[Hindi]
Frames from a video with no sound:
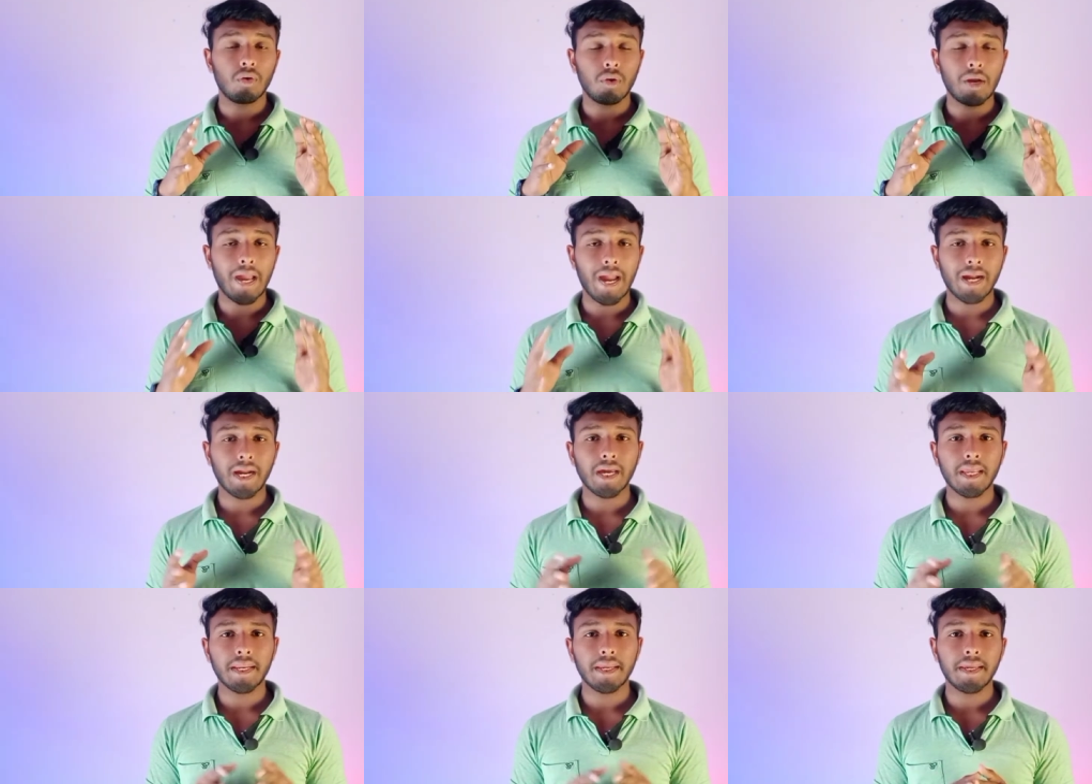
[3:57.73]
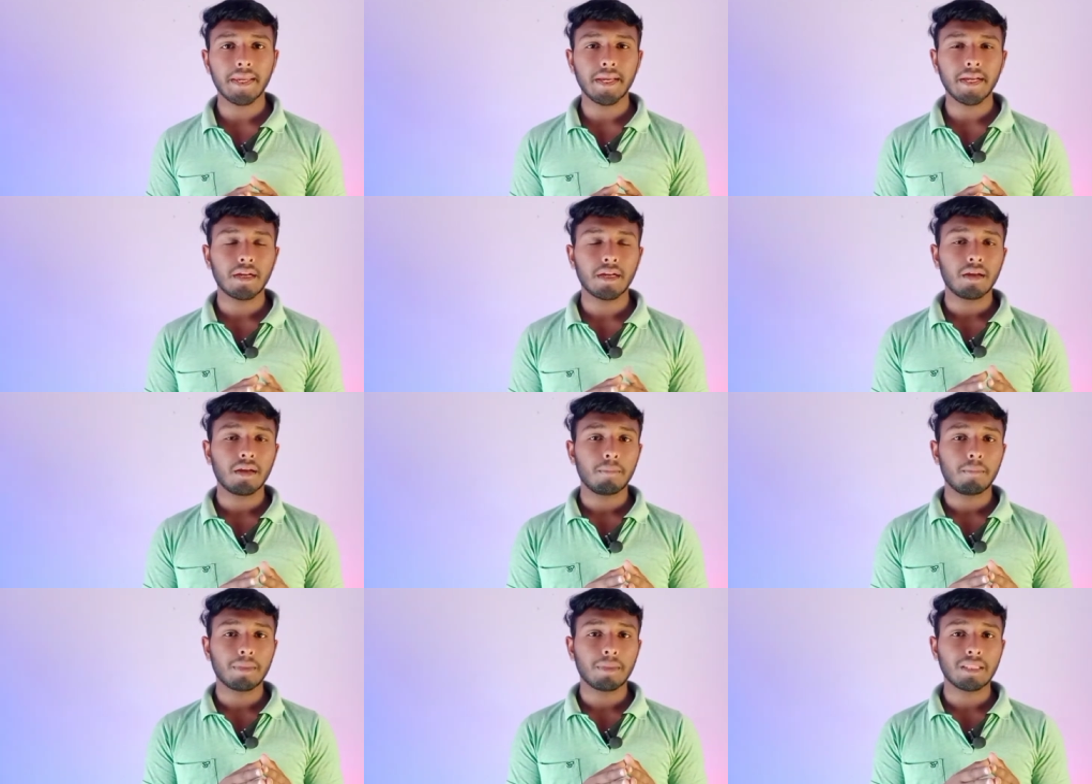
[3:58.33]
हैकर एक
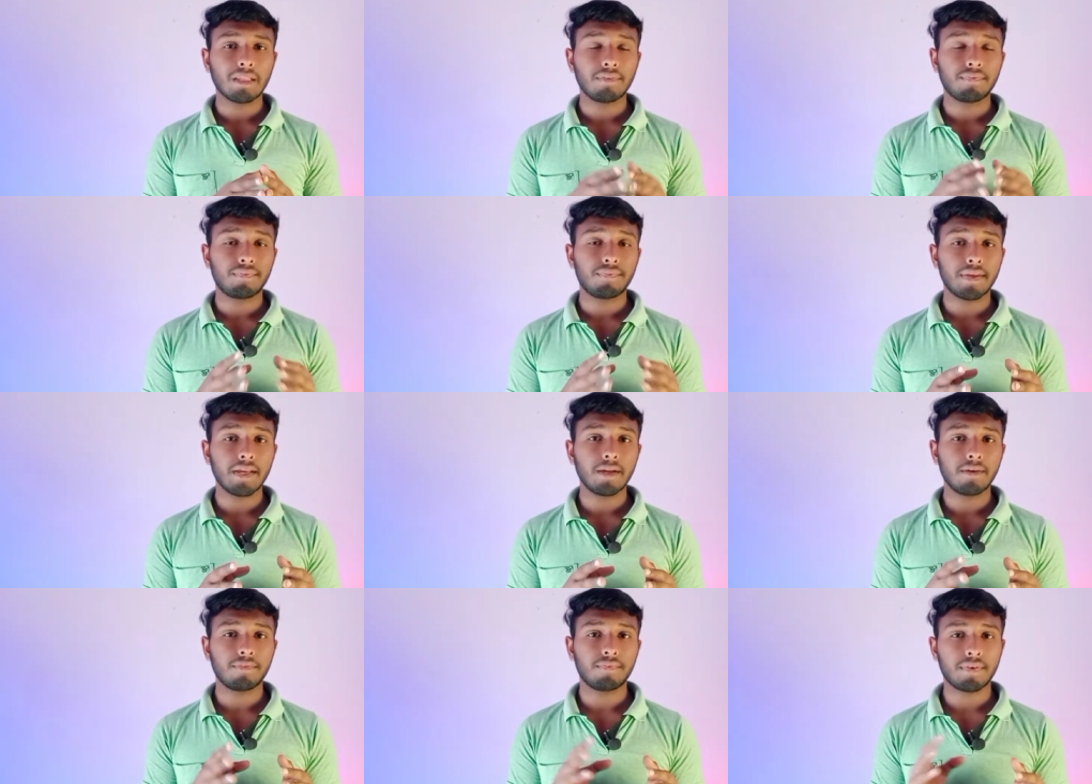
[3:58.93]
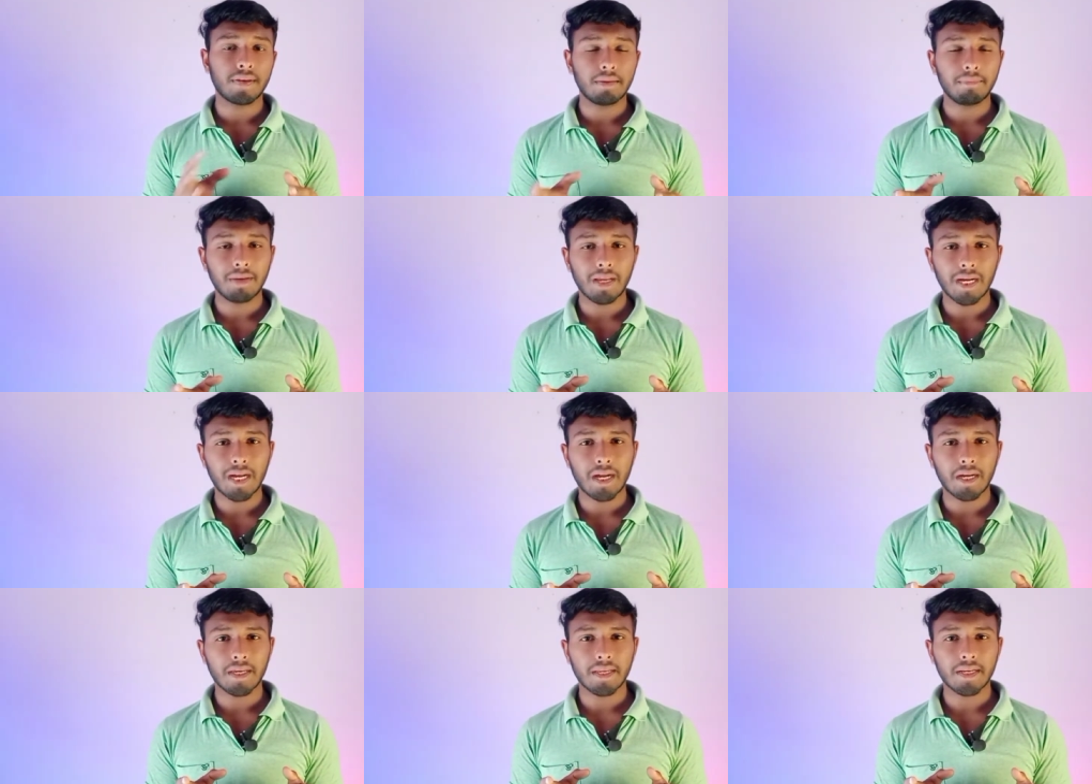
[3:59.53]
मतलब फेक फ्रेम
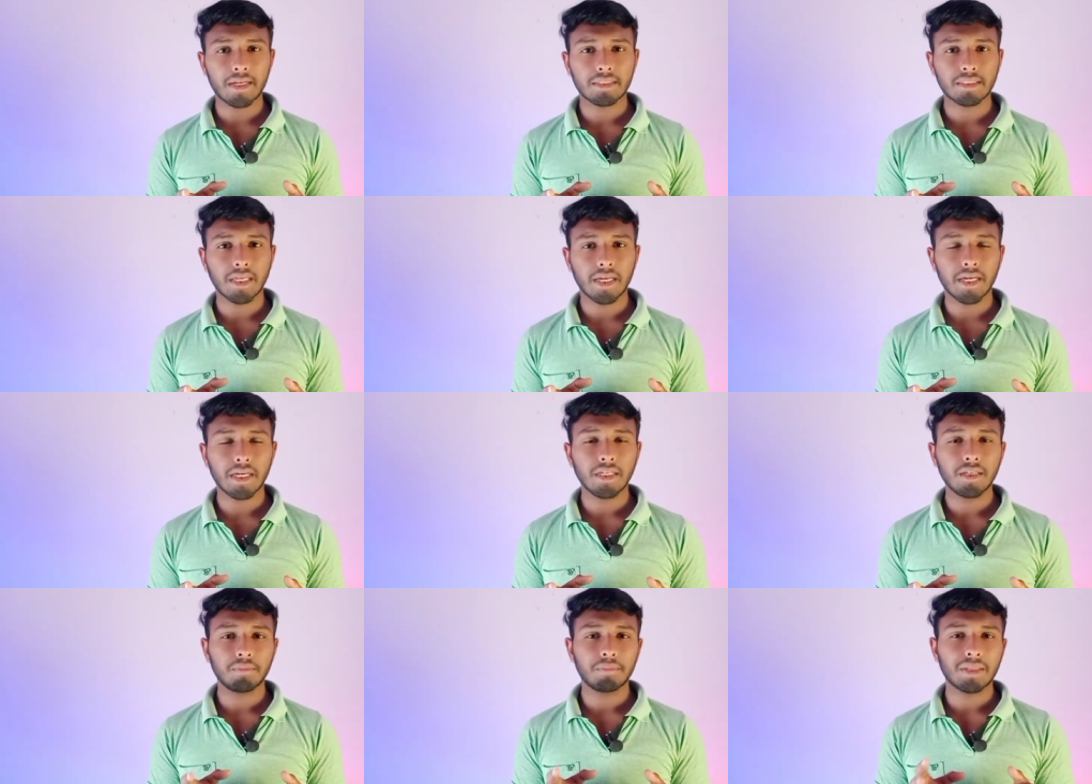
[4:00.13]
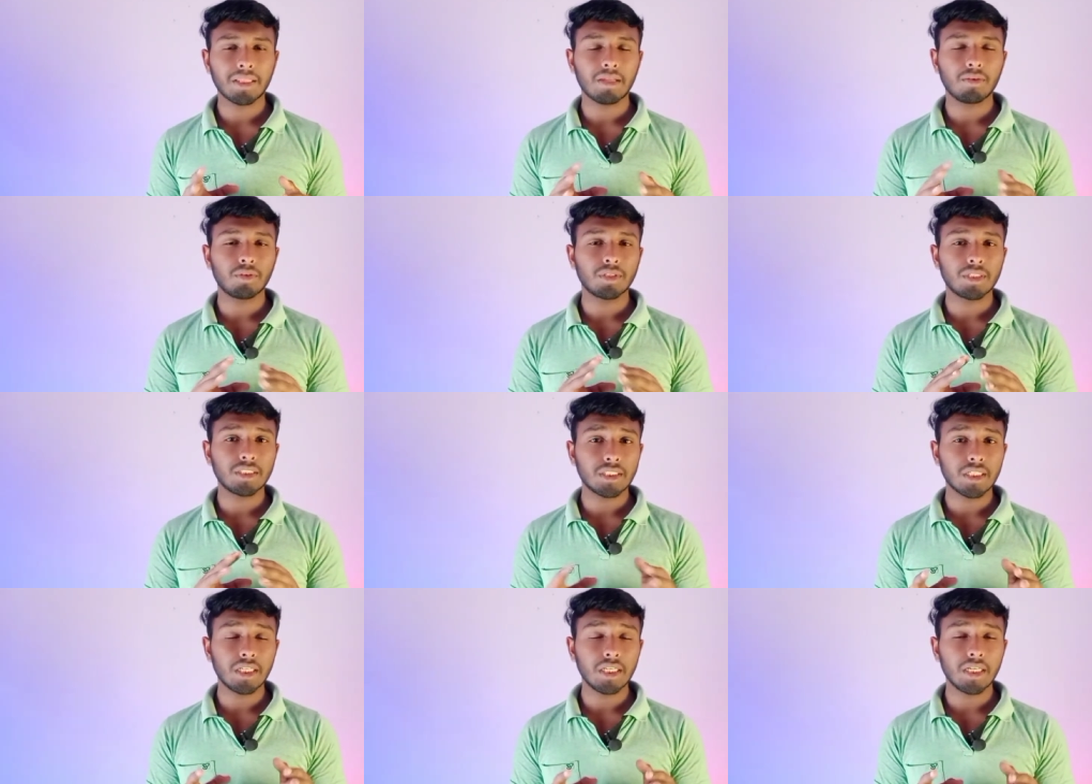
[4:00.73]
लगा के रखता है मतलब
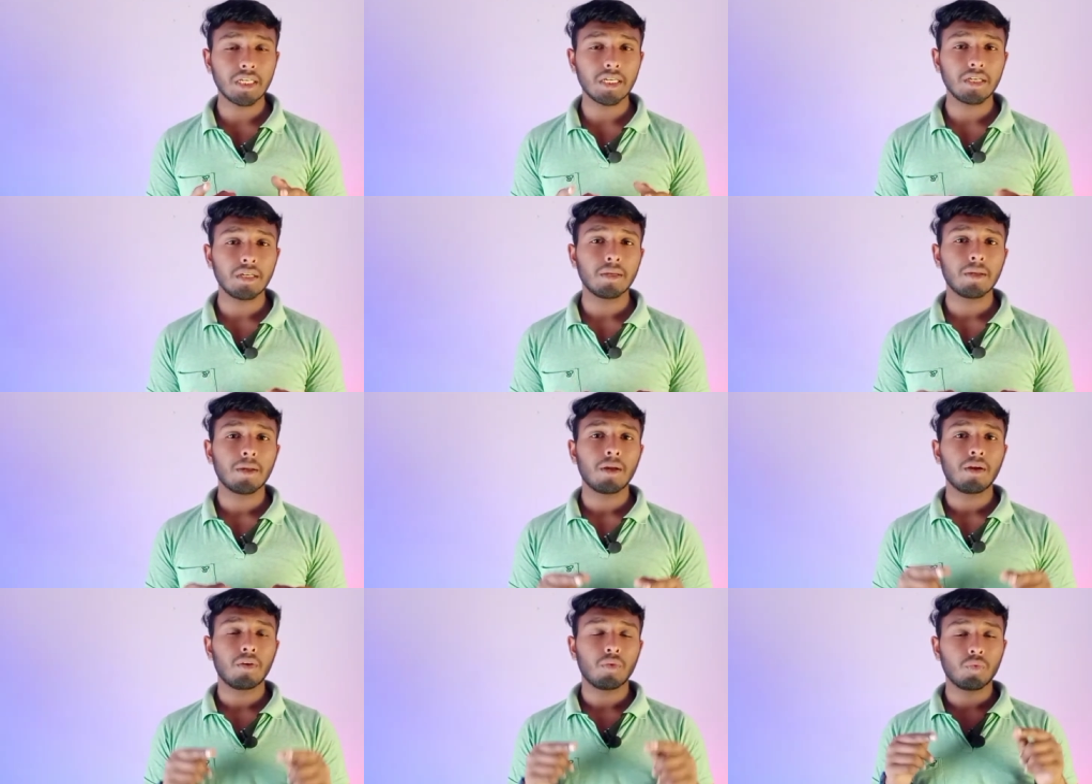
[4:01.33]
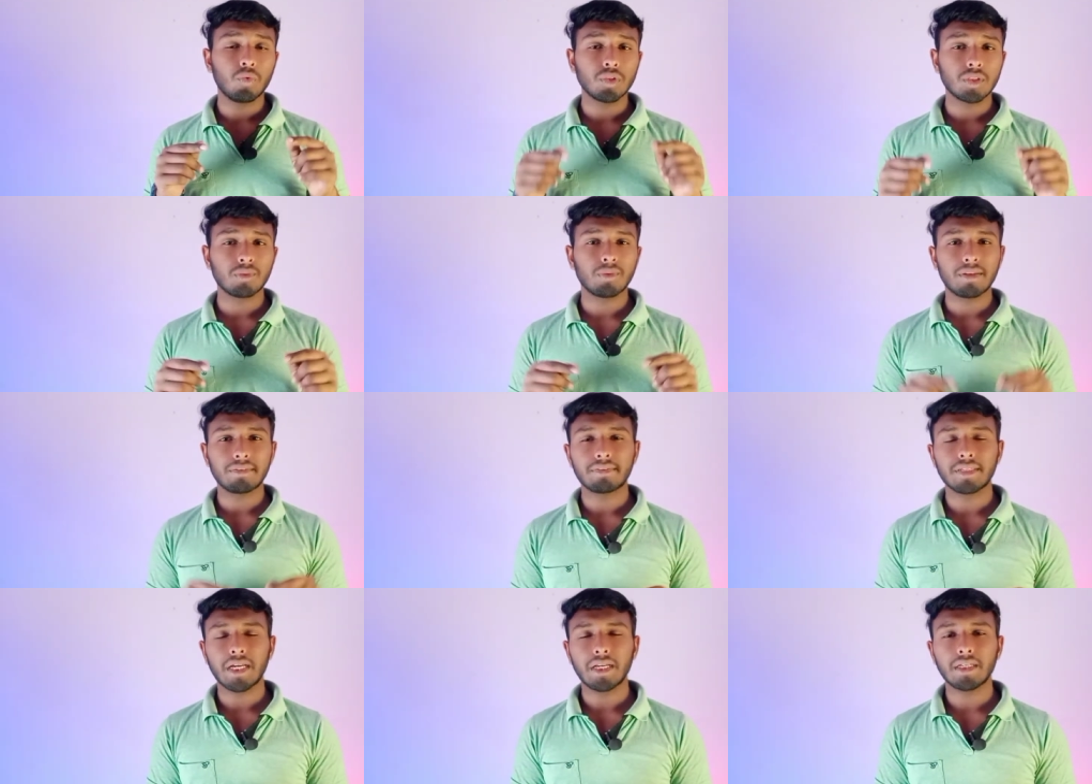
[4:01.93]
इसीलिए उस
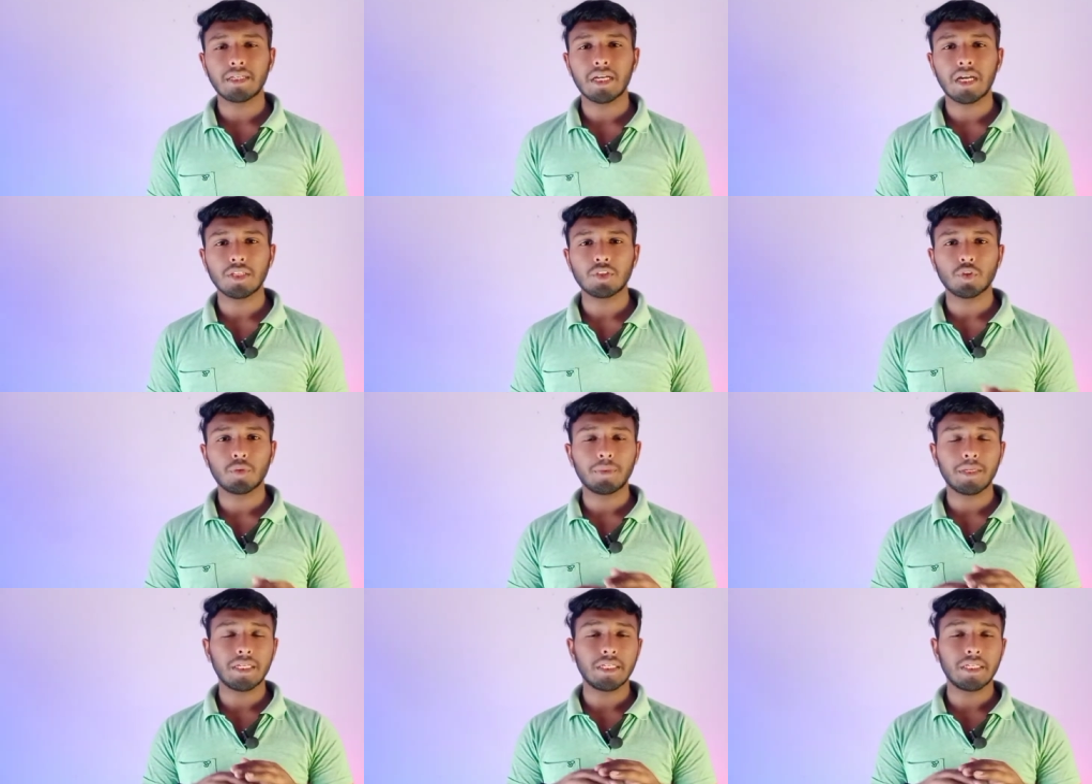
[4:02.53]
वेबसाइट का जो भी